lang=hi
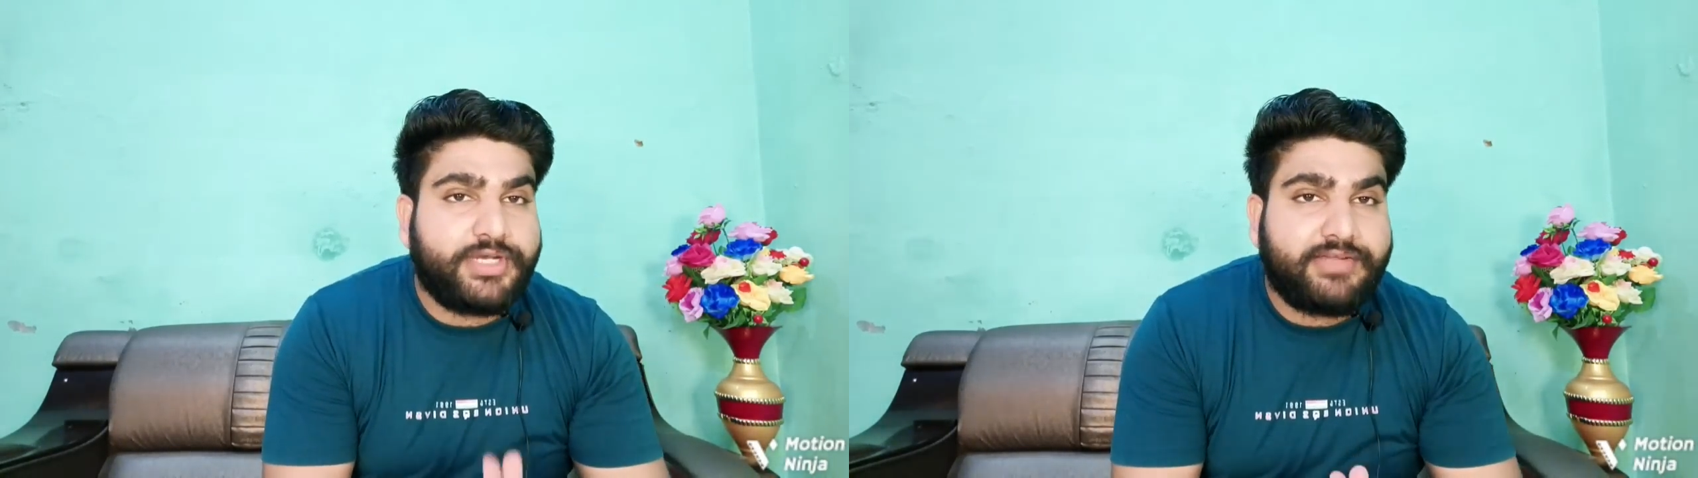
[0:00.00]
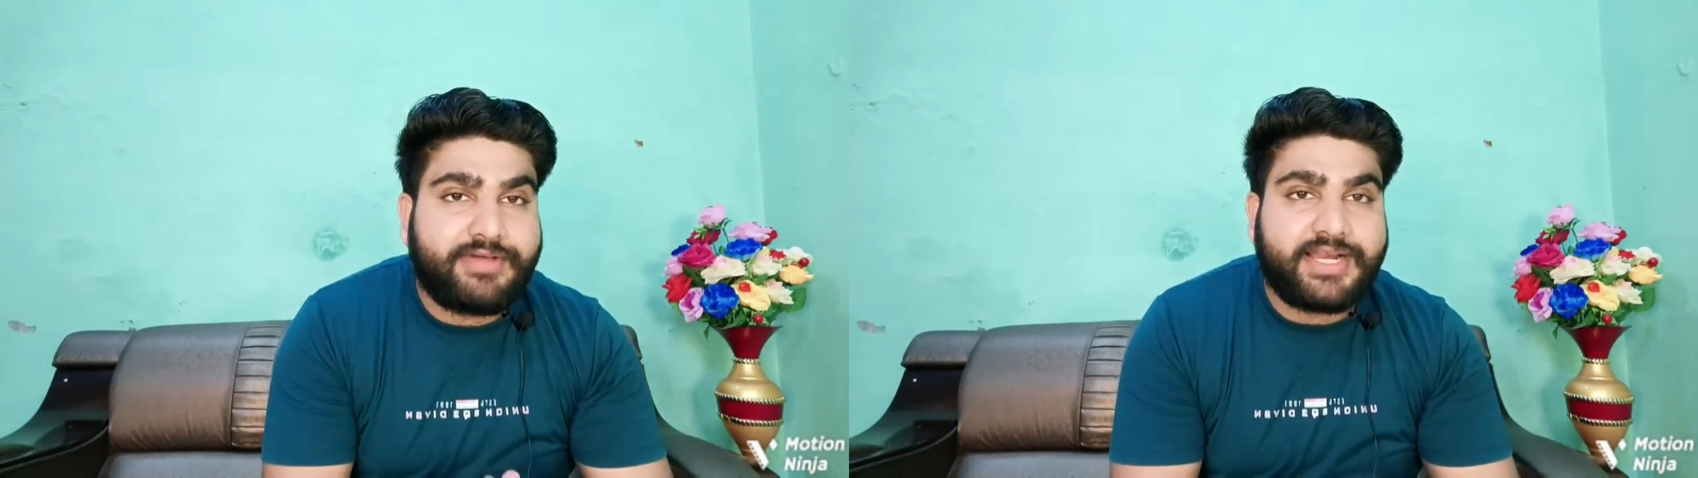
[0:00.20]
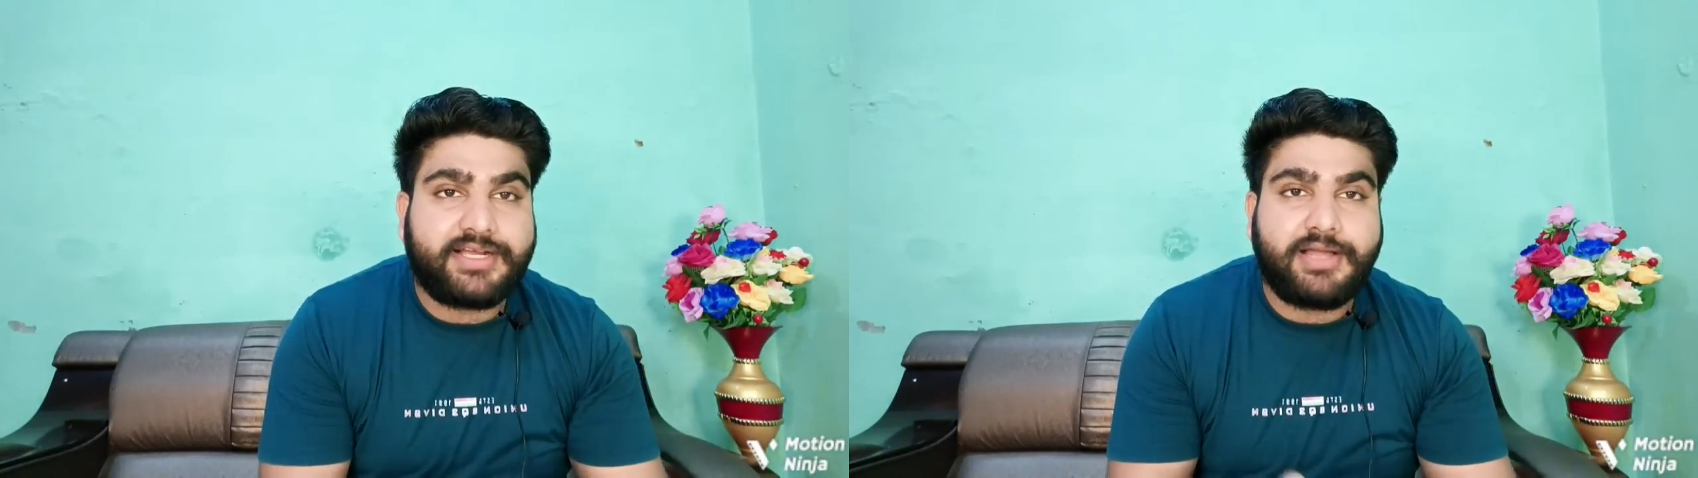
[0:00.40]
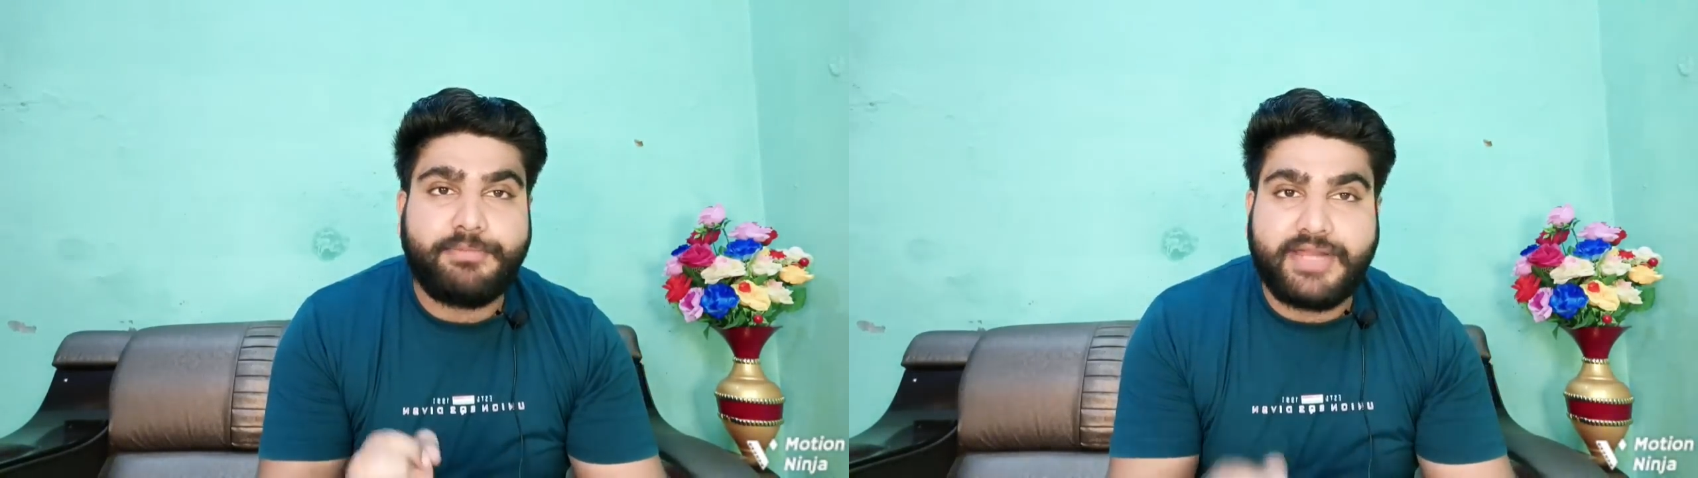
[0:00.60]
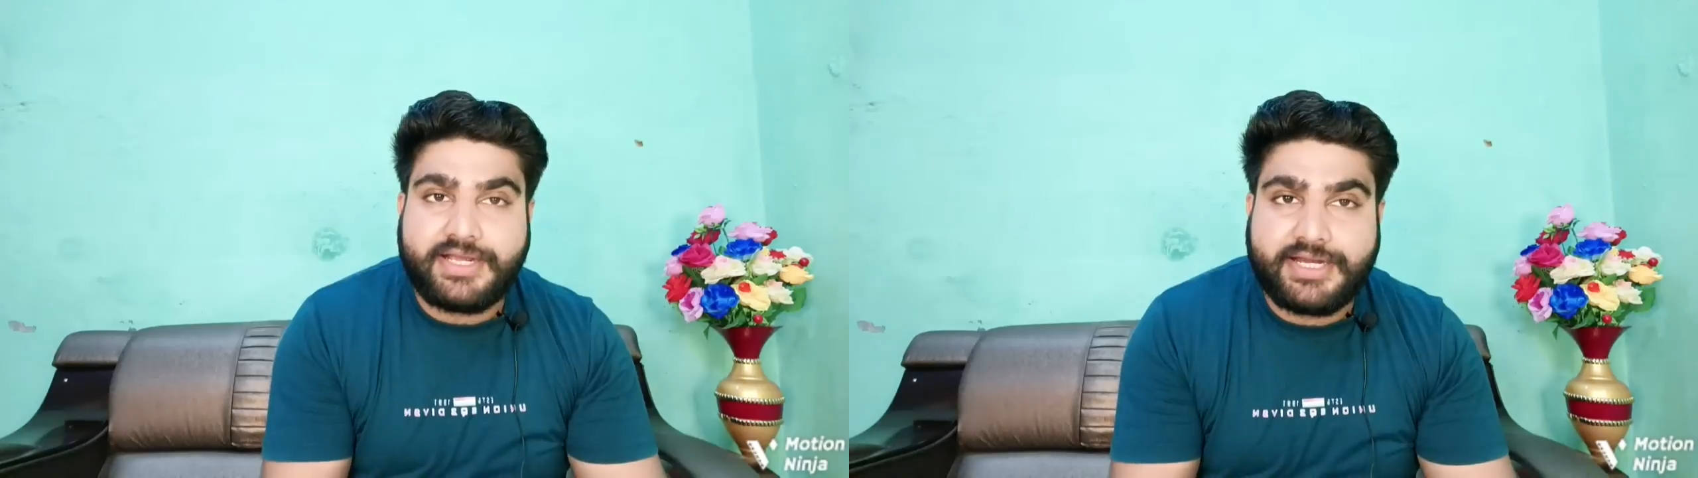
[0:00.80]
कॉलिंग वाला
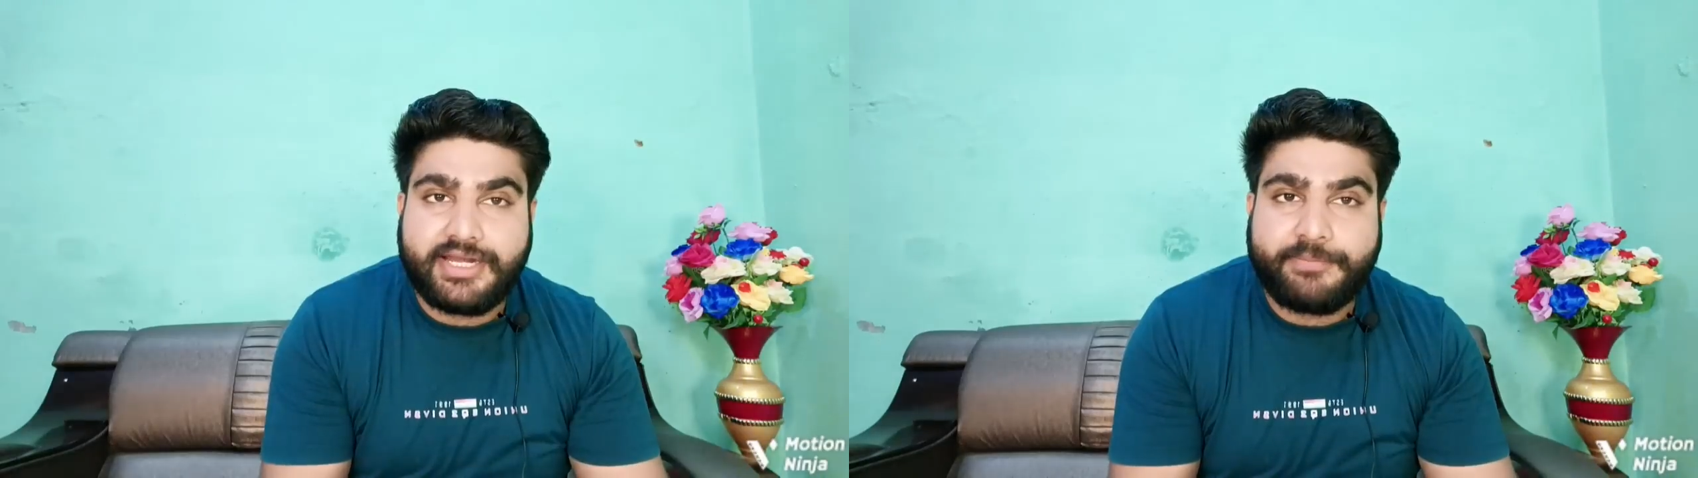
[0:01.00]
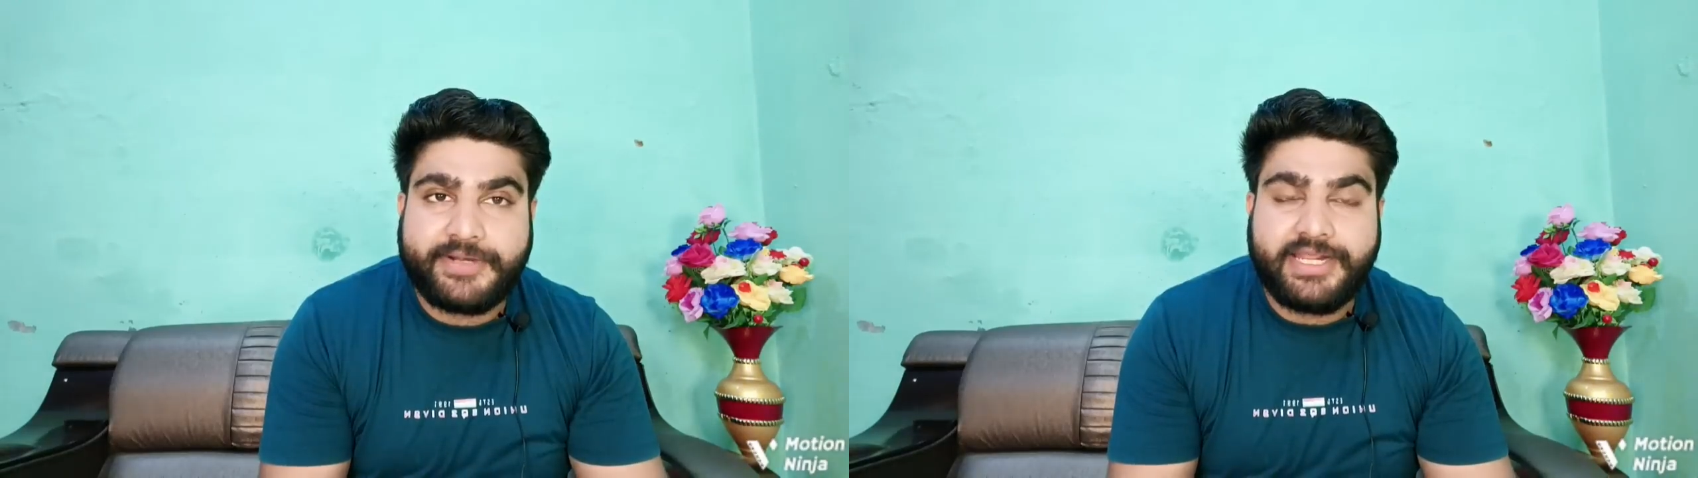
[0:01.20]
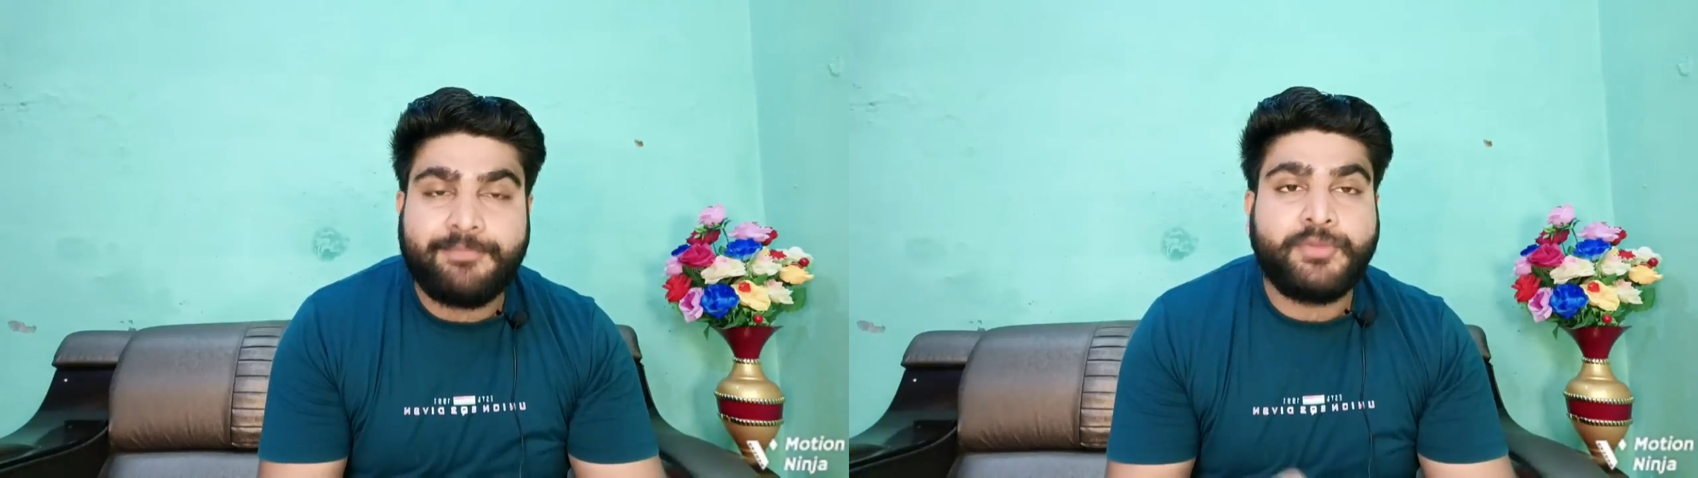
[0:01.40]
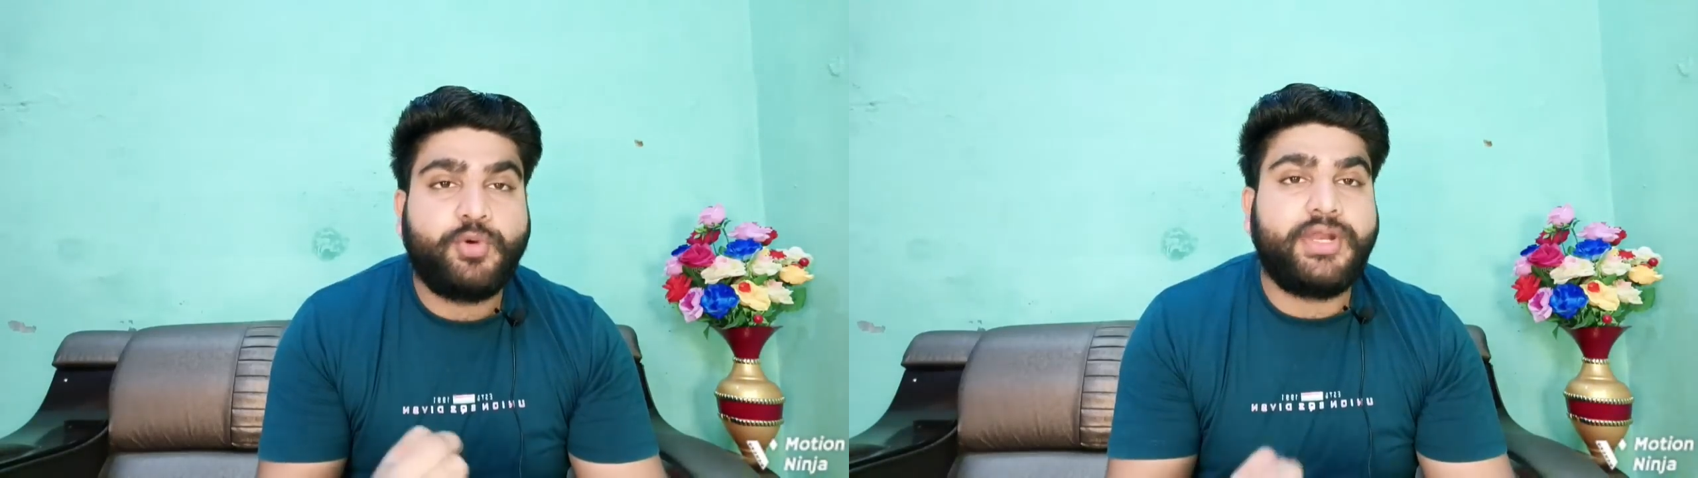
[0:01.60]
काम ना करना पड़े